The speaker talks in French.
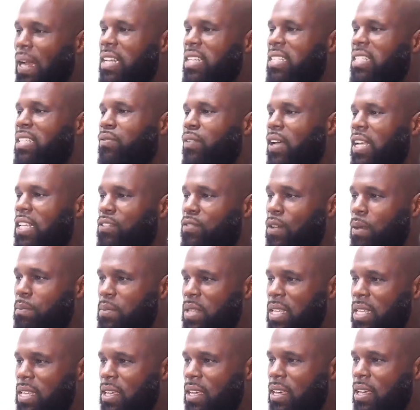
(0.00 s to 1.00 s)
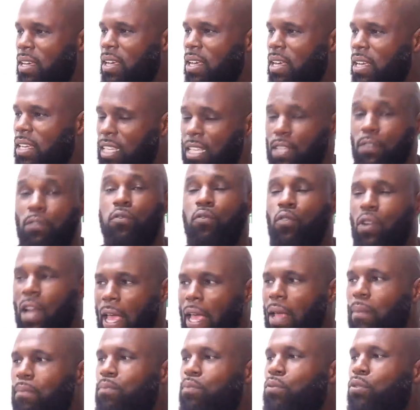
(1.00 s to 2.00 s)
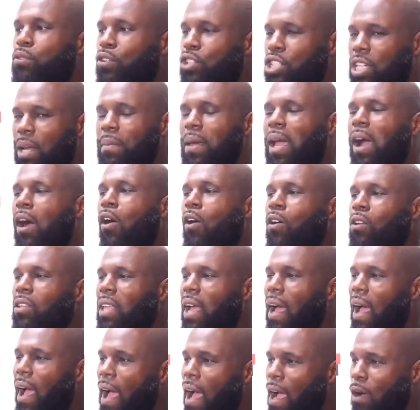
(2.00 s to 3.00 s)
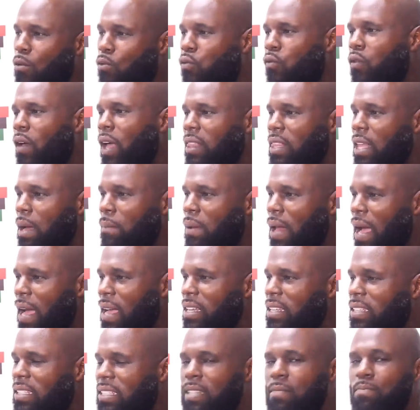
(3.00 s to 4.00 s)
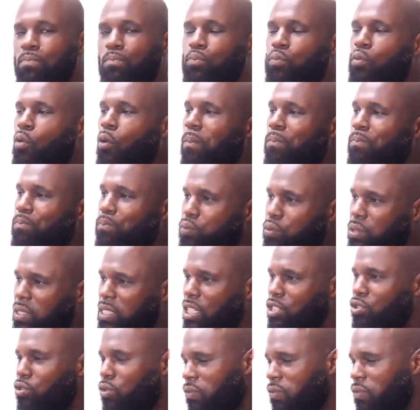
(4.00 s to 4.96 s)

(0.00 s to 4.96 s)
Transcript: par les diverses familles, qui voulait plus que jamais rendre ingouvernable Haïti pour pousser